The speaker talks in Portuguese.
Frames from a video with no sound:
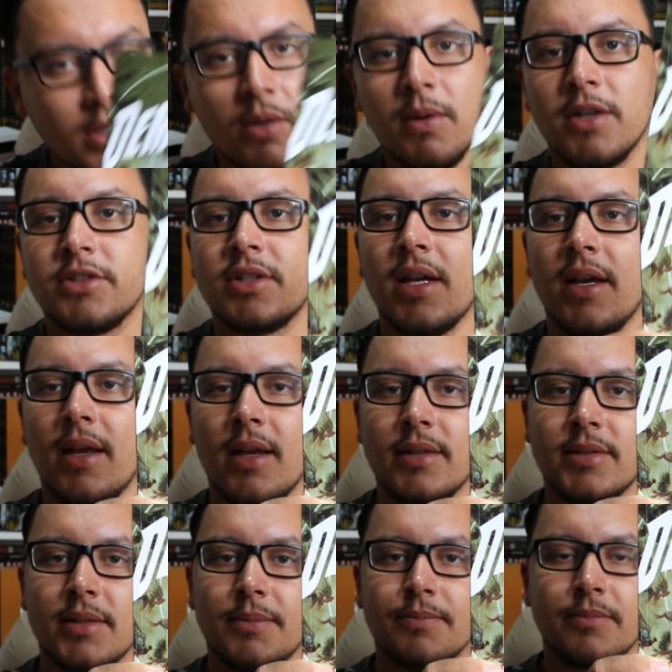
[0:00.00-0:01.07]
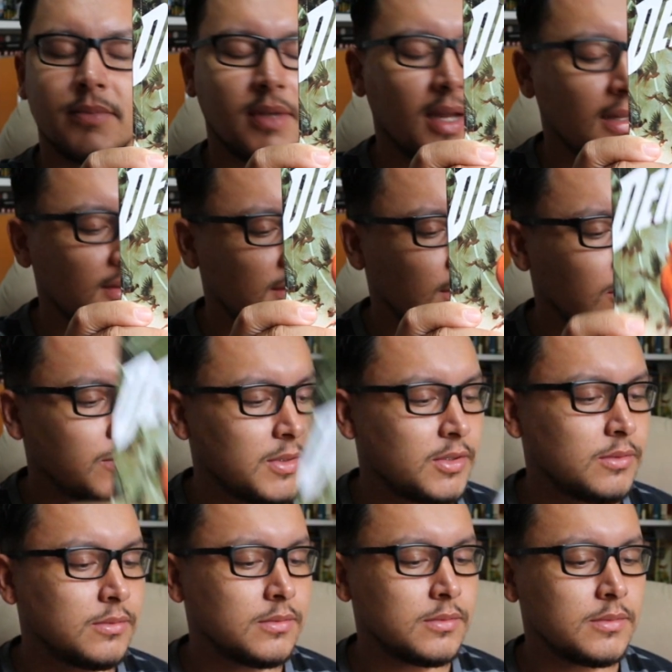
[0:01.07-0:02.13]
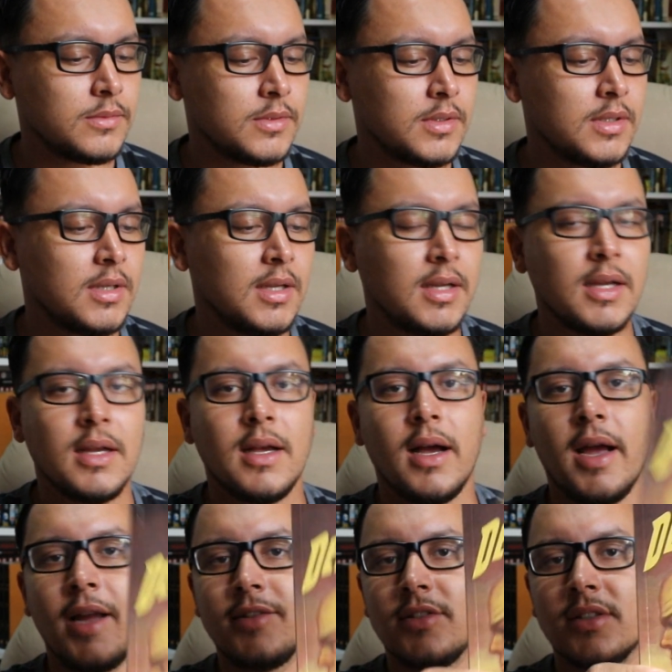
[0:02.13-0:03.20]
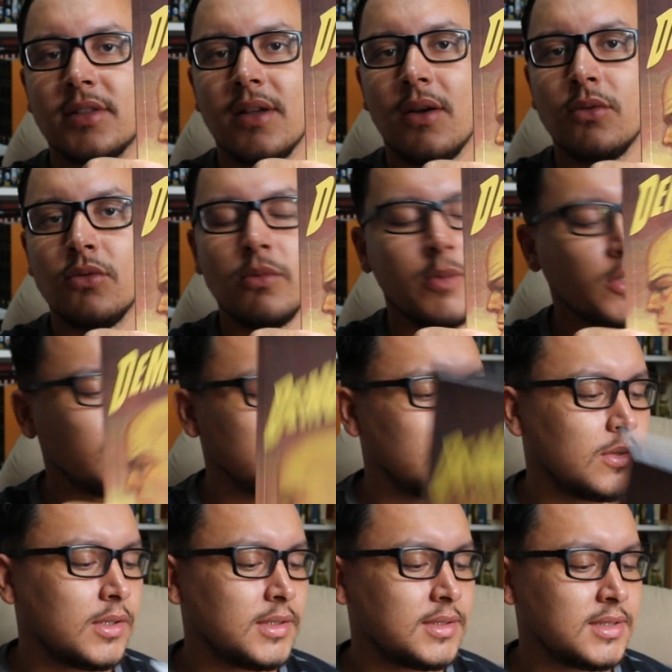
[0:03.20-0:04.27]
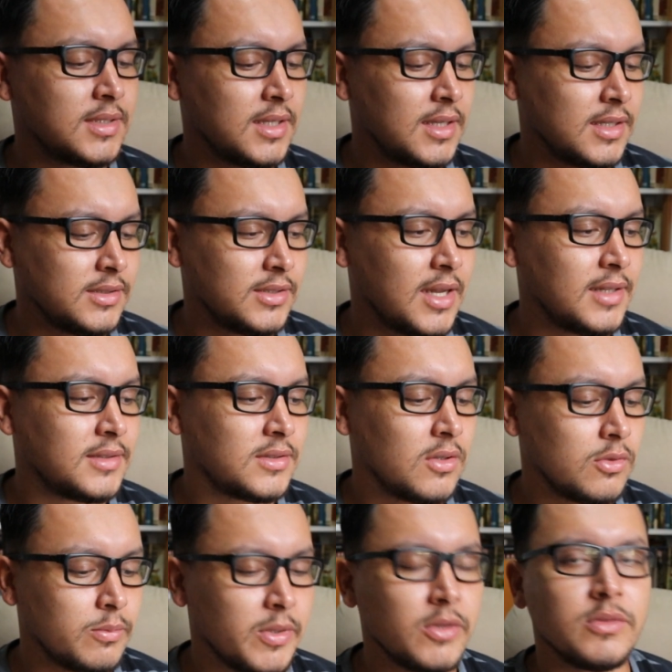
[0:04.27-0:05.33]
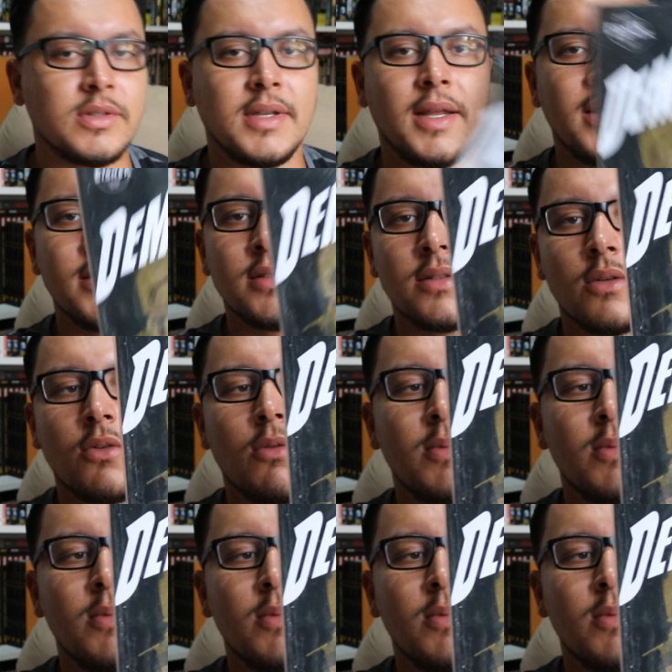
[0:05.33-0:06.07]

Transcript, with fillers: Eu acho que é essa, a edição número 1. Um. A edição número 2 e a edição número 3, eu